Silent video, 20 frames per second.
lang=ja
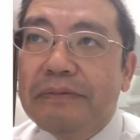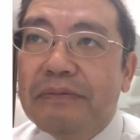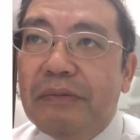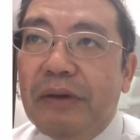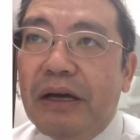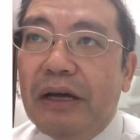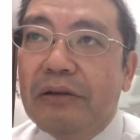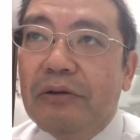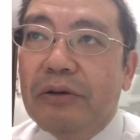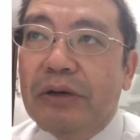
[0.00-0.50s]

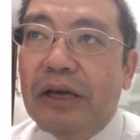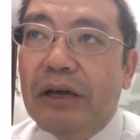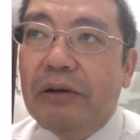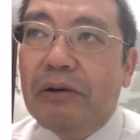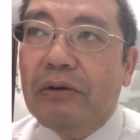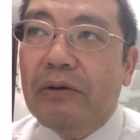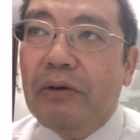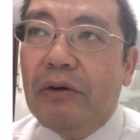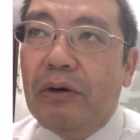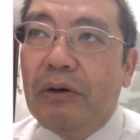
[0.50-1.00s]
まあ、あの結
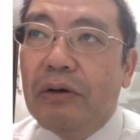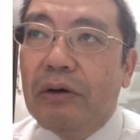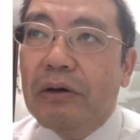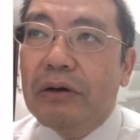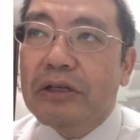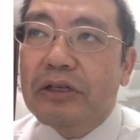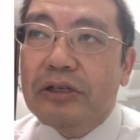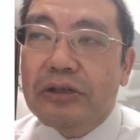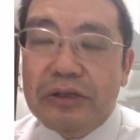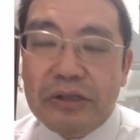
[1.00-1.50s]
婚、
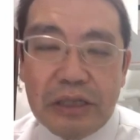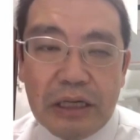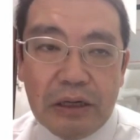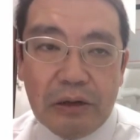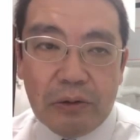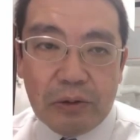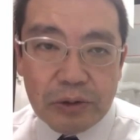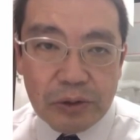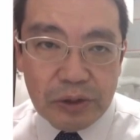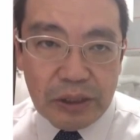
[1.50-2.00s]
出
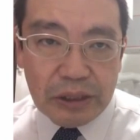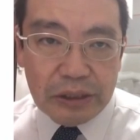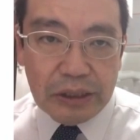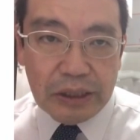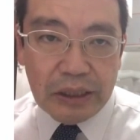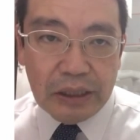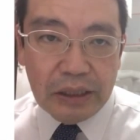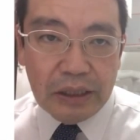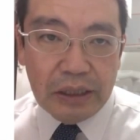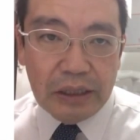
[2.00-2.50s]
産、子育
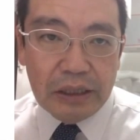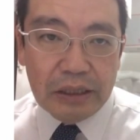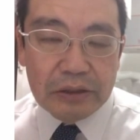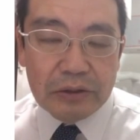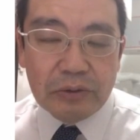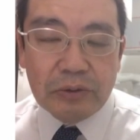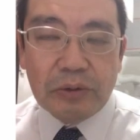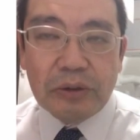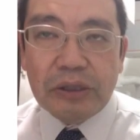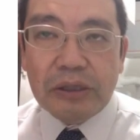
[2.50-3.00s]
て、えー、
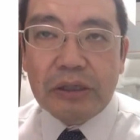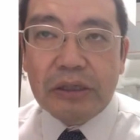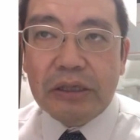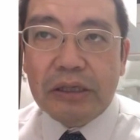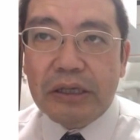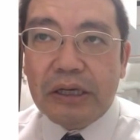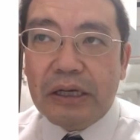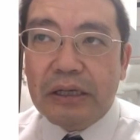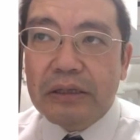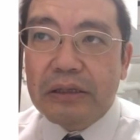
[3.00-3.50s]
その
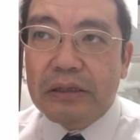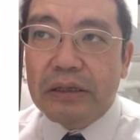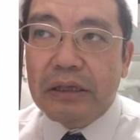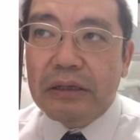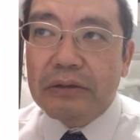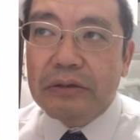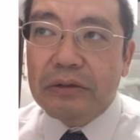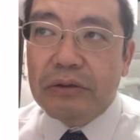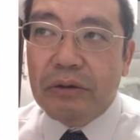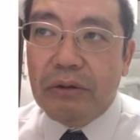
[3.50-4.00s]
期間って
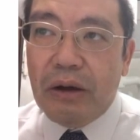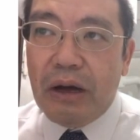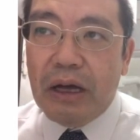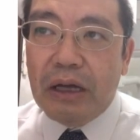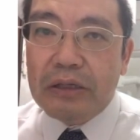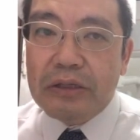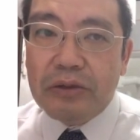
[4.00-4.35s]
いうのは